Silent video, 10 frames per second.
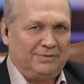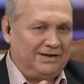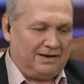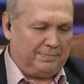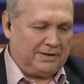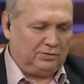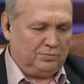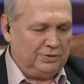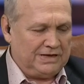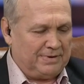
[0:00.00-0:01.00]
también en
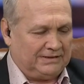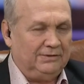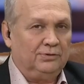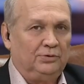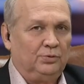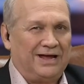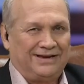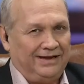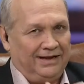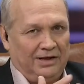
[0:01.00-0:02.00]
aspectos muy llamativos de tu
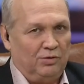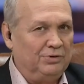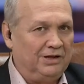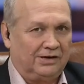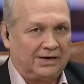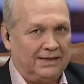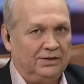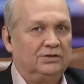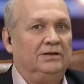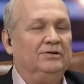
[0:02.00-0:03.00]
carrera, hombre de
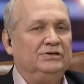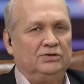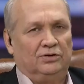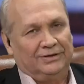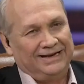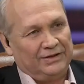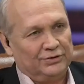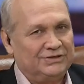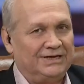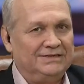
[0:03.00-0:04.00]
radio, televisión, de la
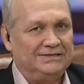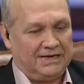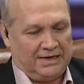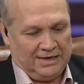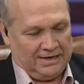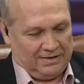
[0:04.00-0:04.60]
docencia.